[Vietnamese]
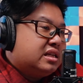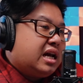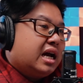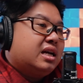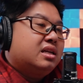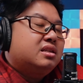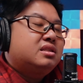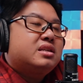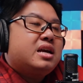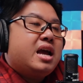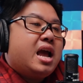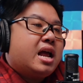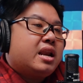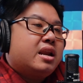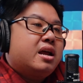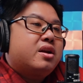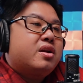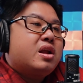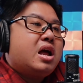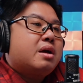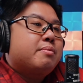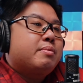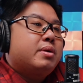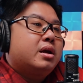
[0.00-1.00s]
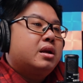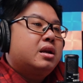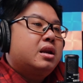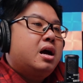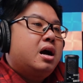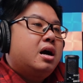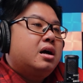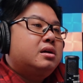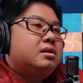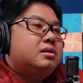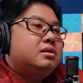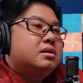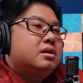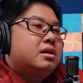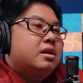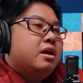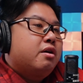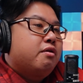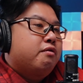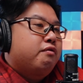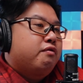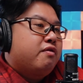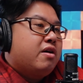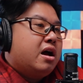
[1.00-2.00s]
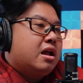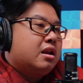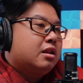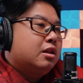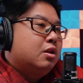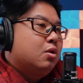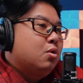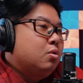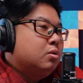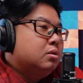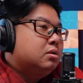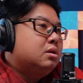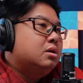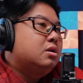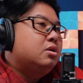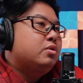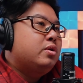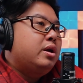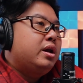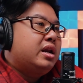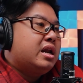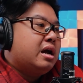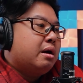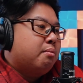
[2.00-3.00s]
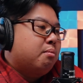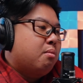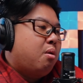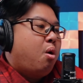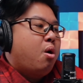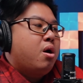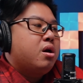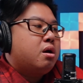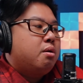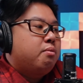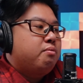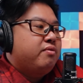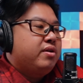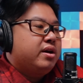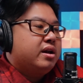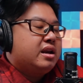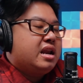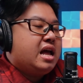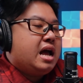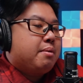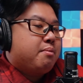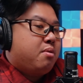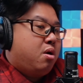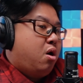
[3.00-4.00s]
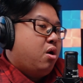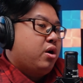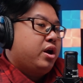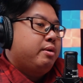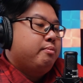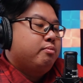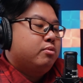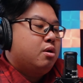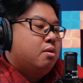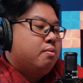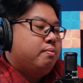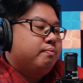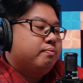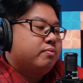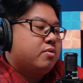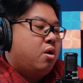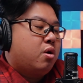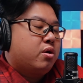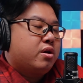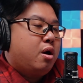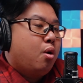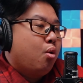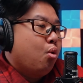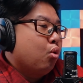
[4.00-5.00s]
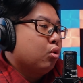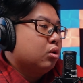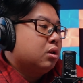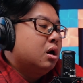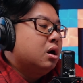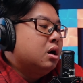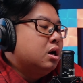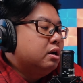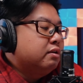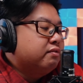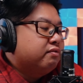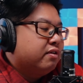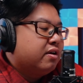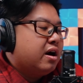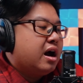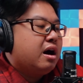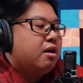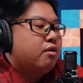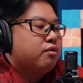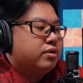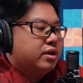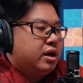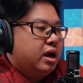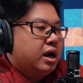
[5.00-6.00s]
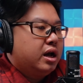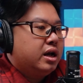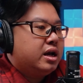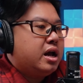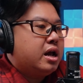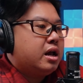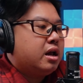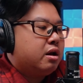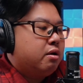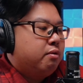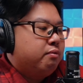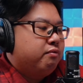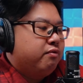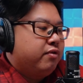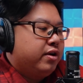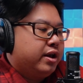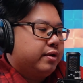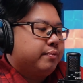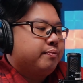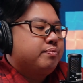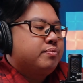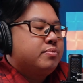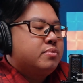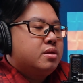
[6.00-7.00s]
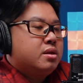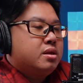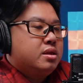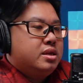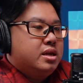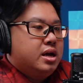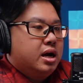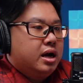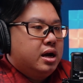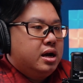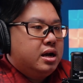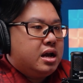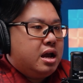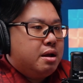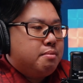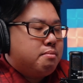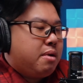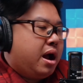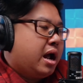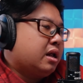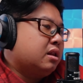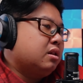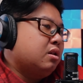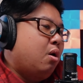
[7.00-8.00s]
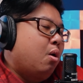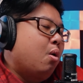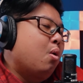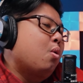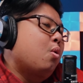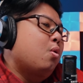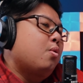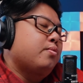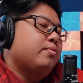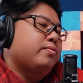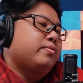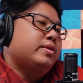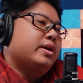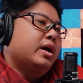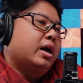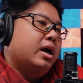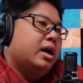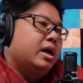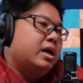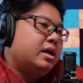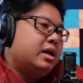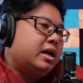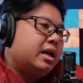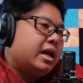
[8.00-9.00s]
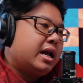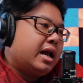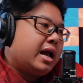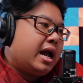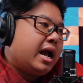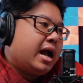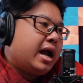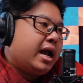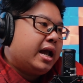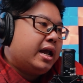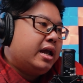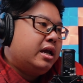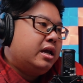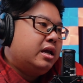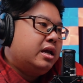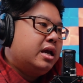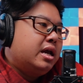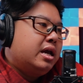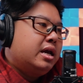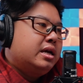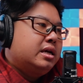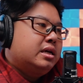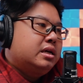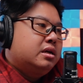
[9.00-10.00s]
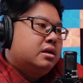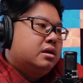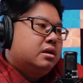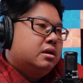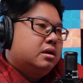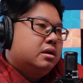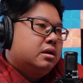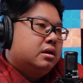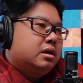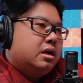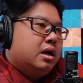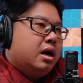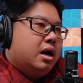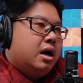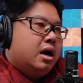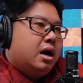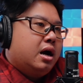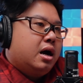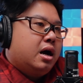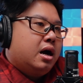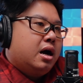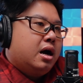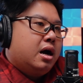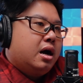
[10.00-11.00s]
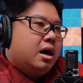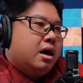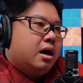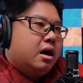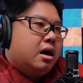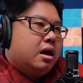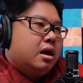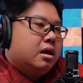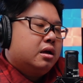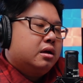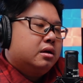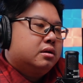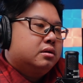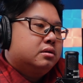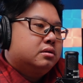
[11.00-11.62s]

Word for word: sẵn sàng để ra biển lớn và luôn tư duy rằng mỗi công việc làm họ nghiêm túc họ đầu tư vào những cái công việc những cái bản thu những cái uh,